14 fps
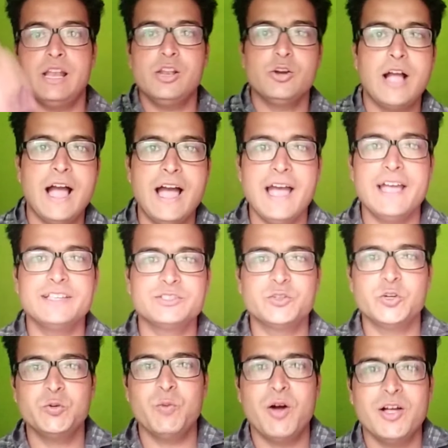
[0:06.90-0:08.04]
हेलो गैस
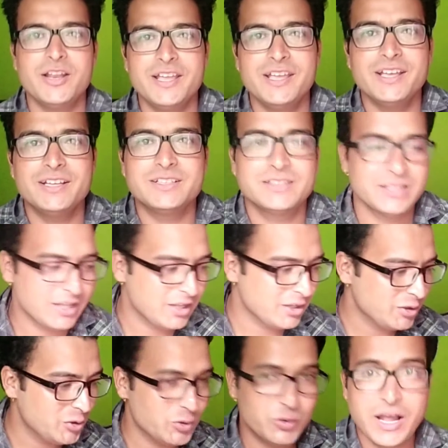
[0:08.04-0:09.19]
गुड मॉर्निंग
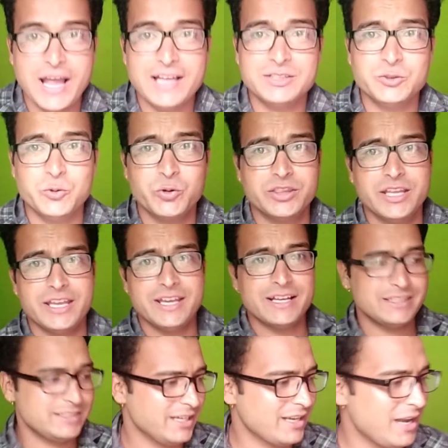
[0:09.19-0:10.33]
तो गैस उठते ही
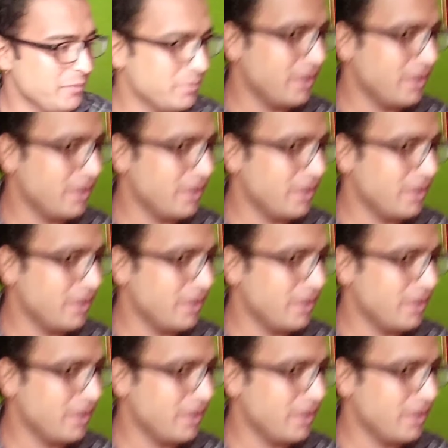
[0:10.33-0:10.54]
अच्छा